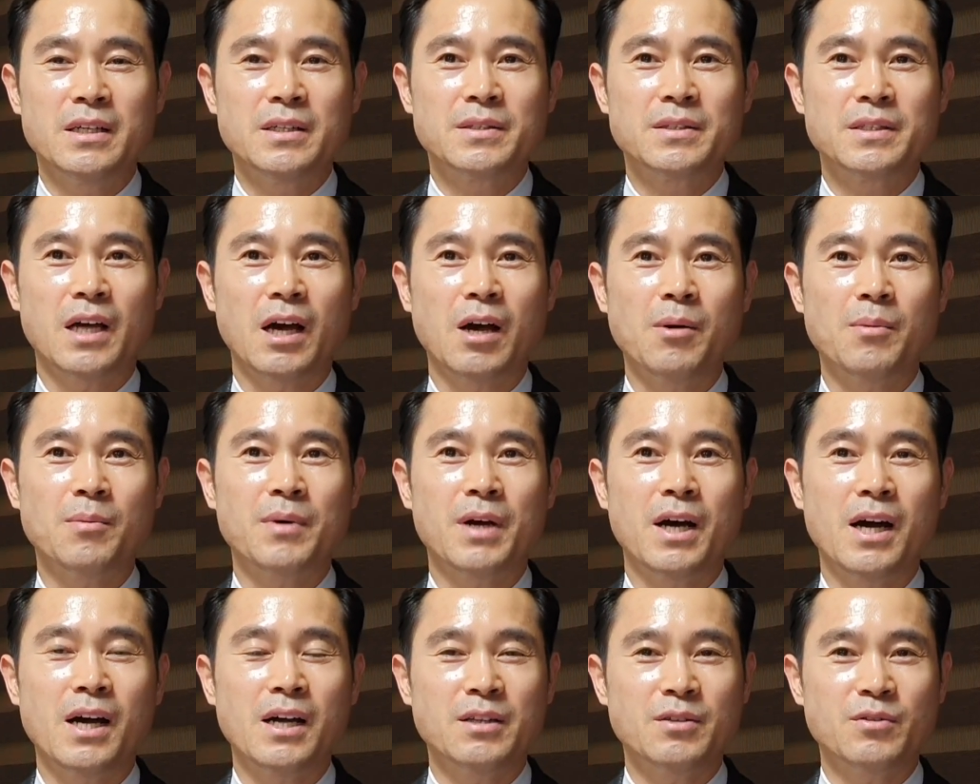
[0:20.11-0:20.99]

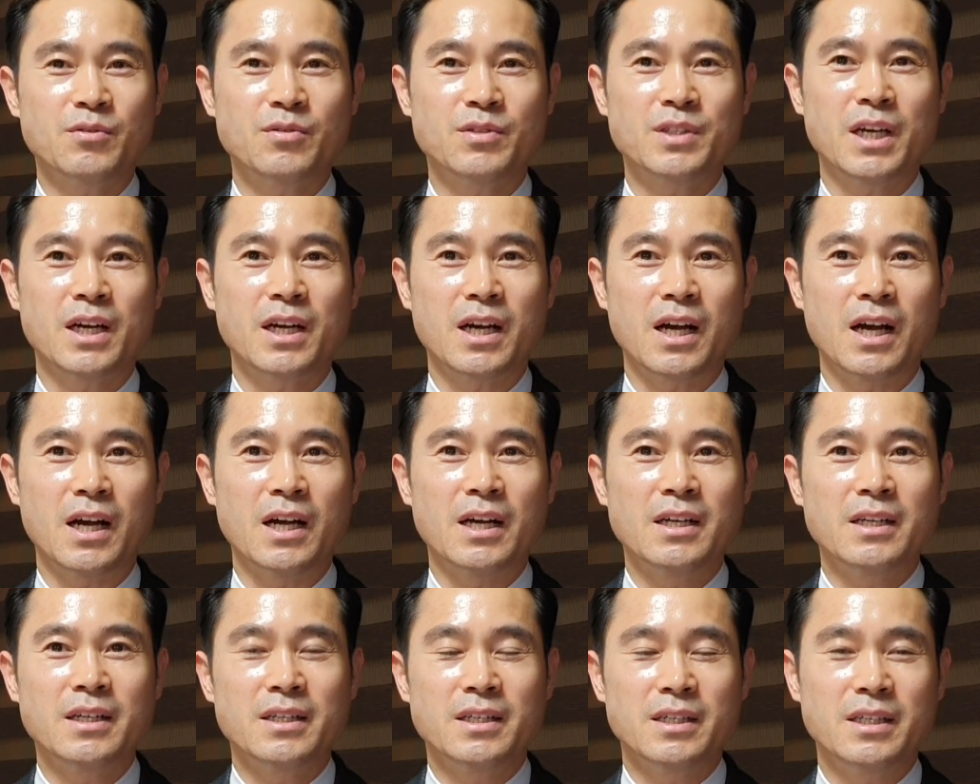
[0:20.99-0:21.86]
사업가,
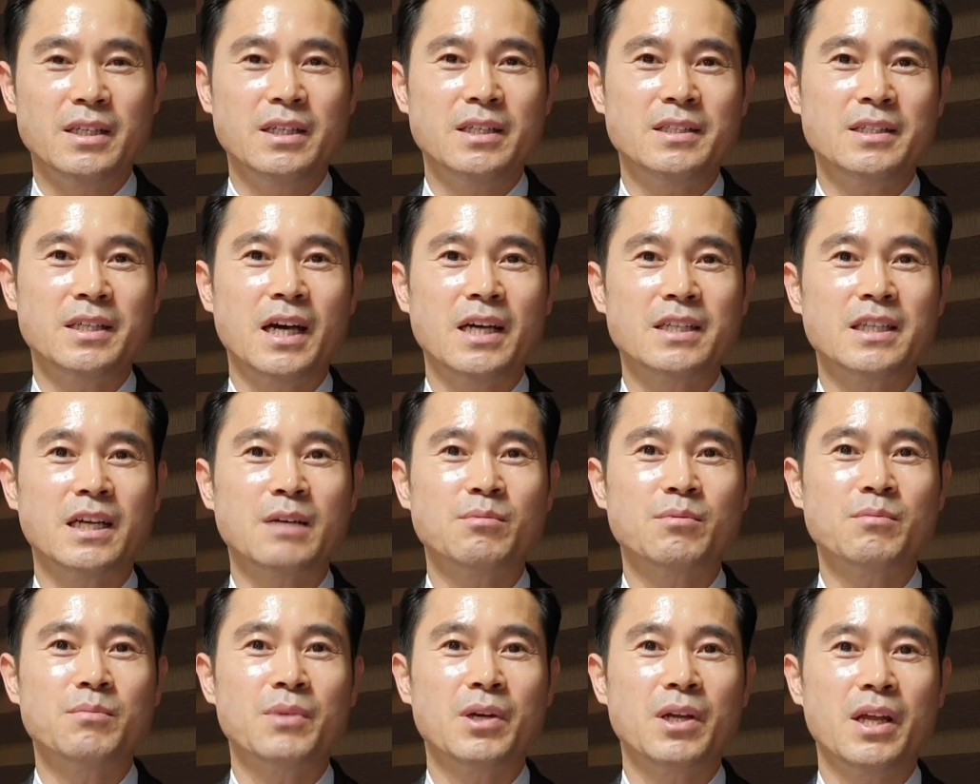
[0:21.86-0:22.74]
투자가 이
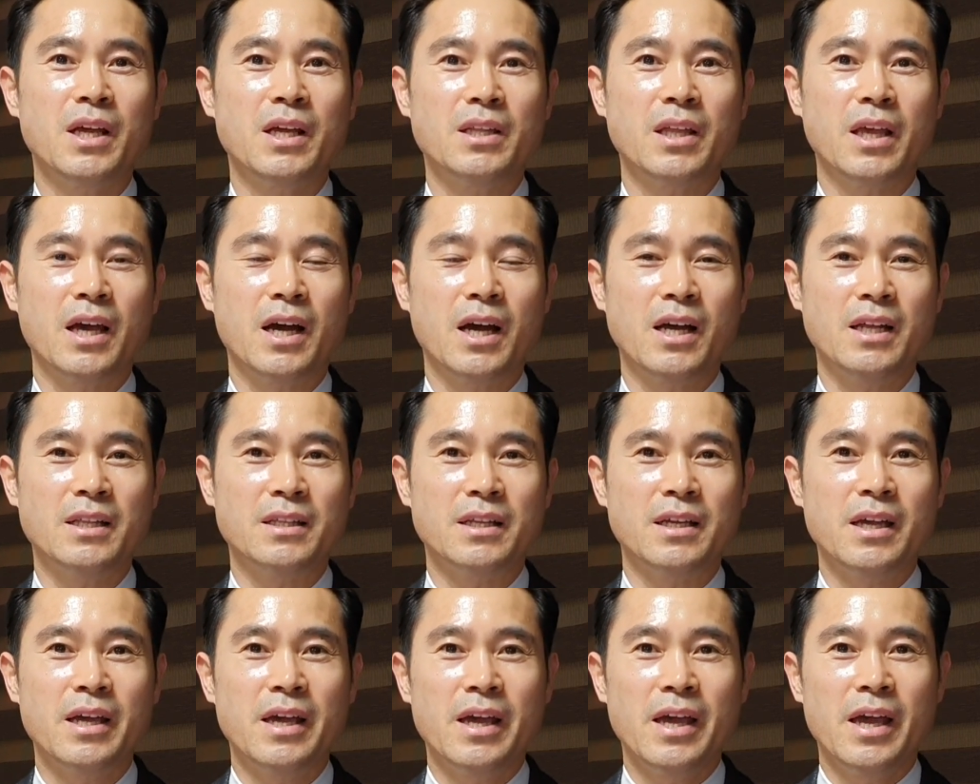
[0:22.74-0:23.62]
사사분면에 대한